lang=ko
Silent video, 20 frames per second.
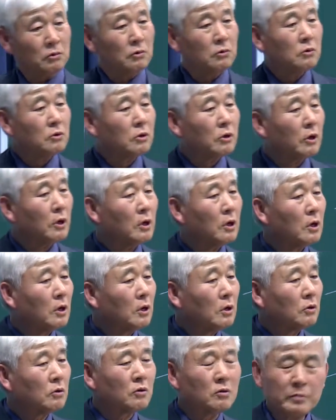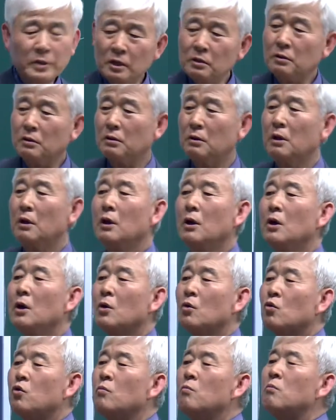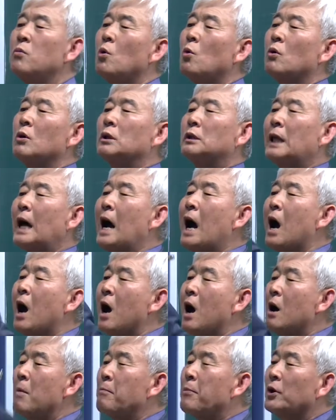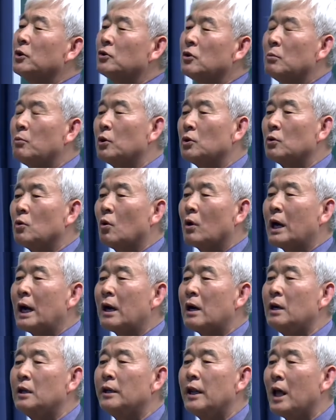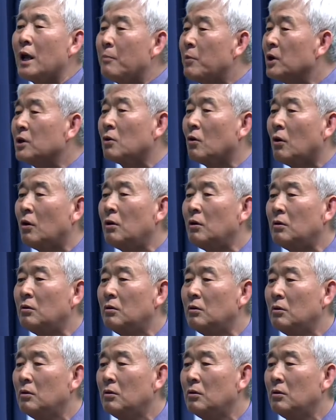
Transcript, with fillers: 그렇게. 그러면 군복을 다 벗어버리고 칼을 내버리고